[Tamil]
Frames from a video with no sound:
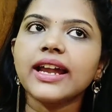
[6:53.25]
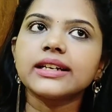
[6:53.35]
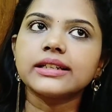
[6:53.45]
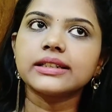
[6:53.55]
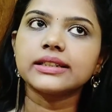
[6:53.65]

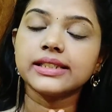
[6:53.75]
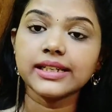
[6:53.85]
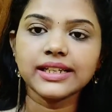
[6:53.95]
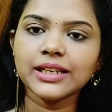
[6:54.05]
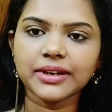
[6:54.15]
எனக்கு
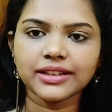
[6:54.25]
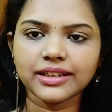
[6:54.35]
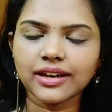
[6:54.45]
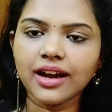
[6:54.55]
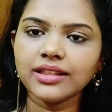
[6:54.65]
ஜென்ரலி
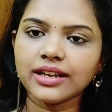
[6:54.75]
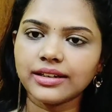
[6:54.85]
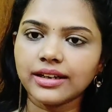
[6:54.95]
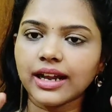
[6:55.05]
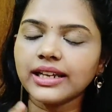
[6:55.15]
பார்த்தீங்கன்னா இந்த
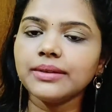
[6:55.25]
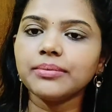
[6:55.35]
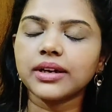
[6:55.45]
ட்ரை